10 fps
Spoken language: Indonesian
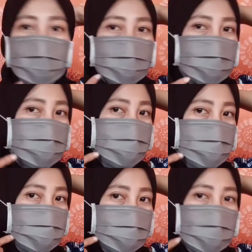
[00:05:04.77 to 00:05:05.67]
jadi
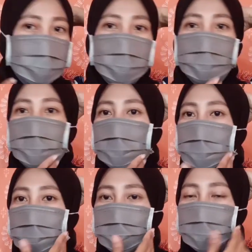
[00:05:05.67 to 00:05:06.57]
seperti ini ya cara
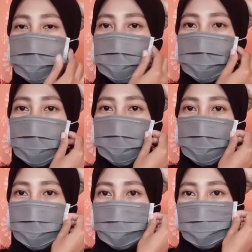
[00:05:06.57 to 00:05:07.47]
menggunakan masker yang
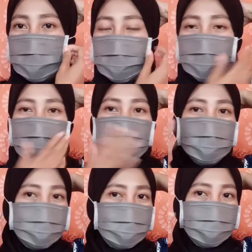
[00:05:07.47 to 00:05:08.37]
benar kayak gini
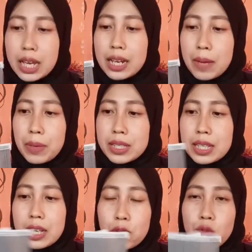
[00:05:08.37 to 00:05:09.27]
kemudian apa
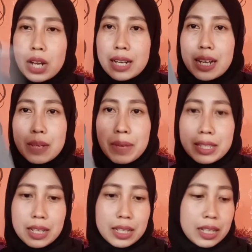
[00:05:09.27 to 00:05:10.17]
sih keunggulan dari
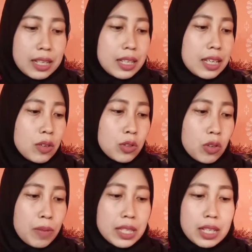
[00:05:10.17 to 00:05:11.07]
masker ini
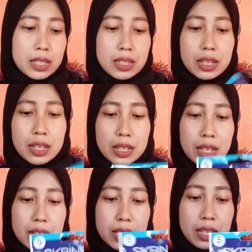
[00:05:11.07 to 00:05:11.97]
untuk masker spinner
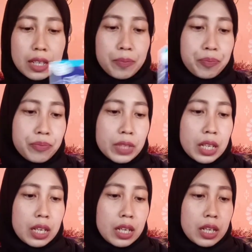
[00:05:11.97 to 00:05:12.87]
ini
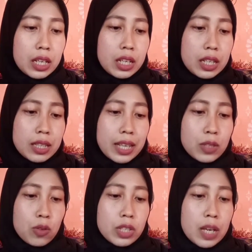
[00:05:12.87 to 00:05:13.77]
ini
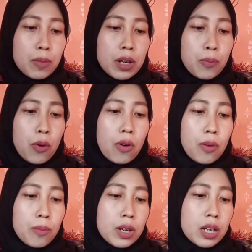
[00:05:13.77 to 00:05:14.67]
teksturnya
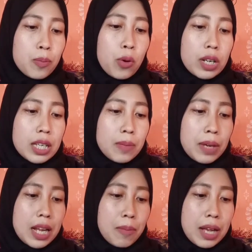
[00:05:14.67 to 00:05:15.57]
berpo berpori
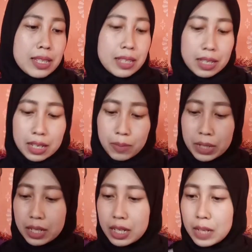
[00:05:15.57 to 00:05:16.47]
pada masker
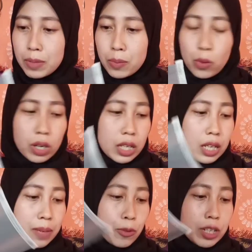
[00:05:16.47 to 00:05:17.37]
benar ini
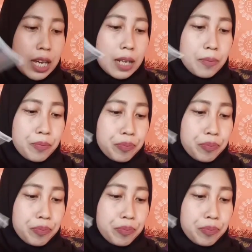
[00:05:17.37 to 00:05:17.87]
berpori kemudian